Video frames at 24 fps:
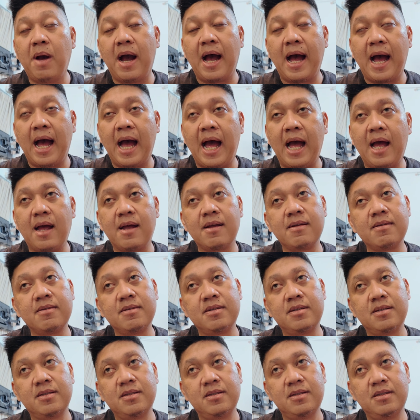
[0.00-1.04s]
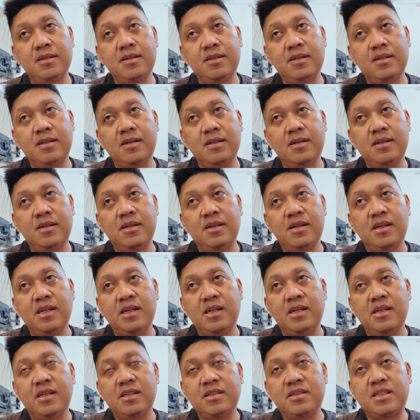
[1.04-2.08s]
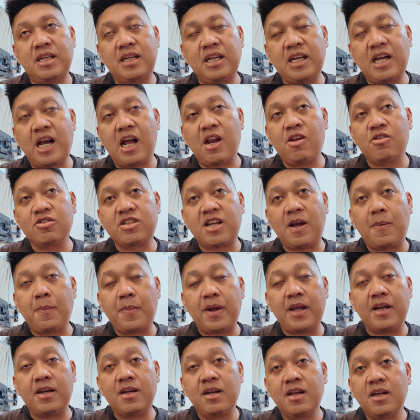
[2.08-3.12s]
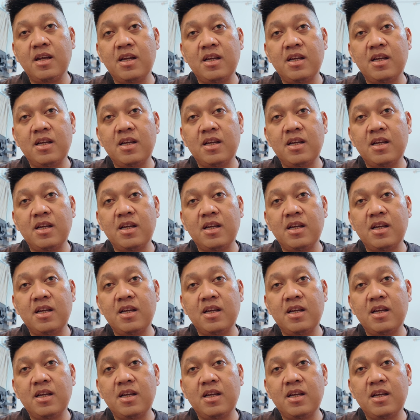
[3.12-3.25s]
mbak iya jadi kalau sampean